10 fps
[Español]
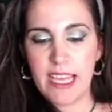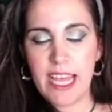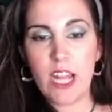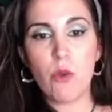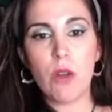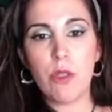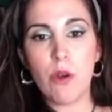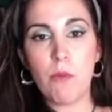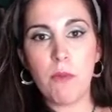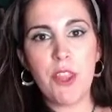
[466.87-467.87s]
El cuarzo
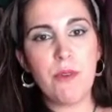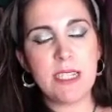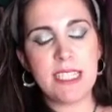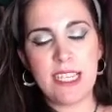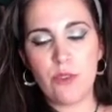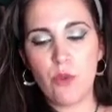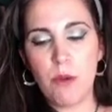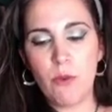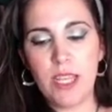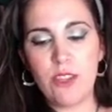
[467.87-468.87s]
ahumado va a ser tu
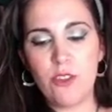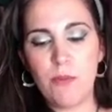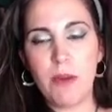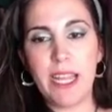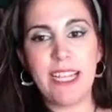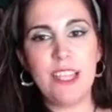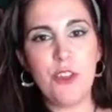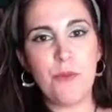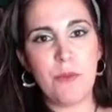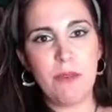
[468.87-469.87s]
amuleto para este
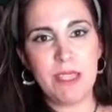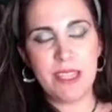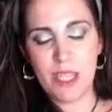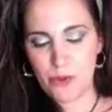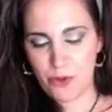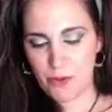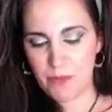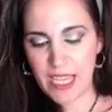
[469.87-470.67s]
2021.